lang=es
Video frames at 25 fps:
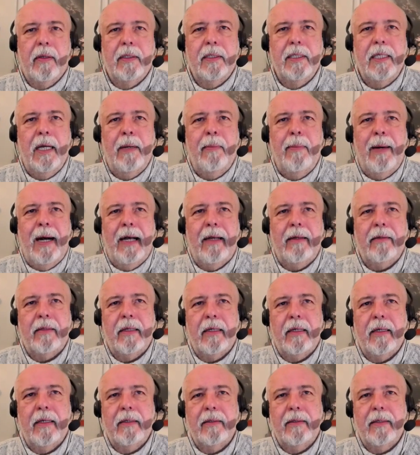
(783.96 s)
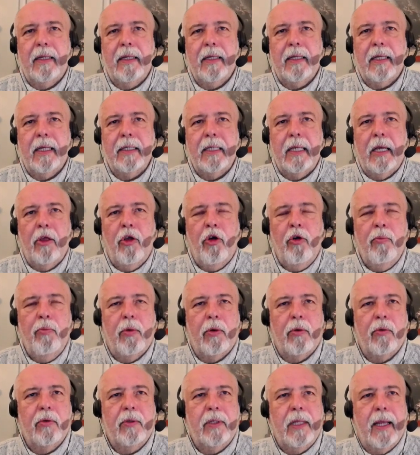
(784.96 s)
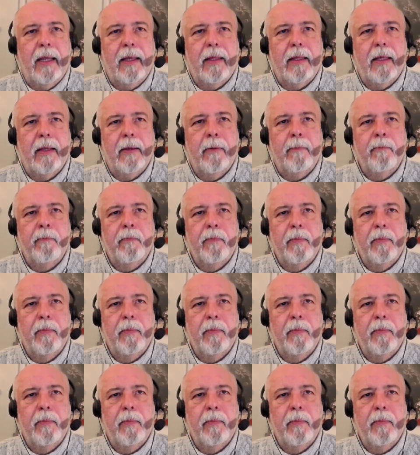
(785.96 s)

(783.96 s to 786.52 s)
Ya basta de ser engañados por ustedes.